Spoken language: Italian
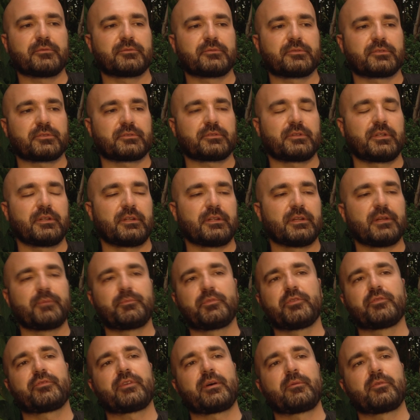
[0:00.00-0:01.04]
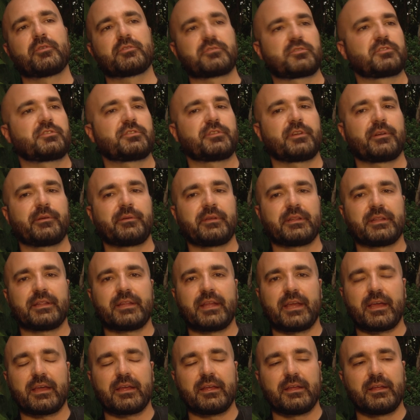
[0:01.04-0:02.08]
Uno, il più famoso
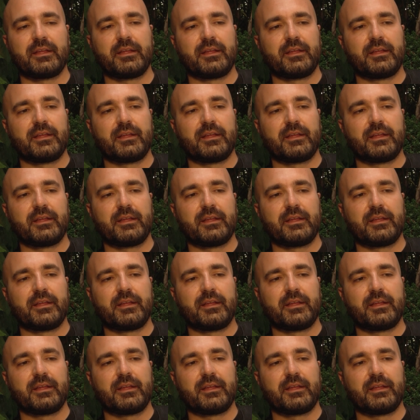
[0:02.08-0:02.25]
sicuramente è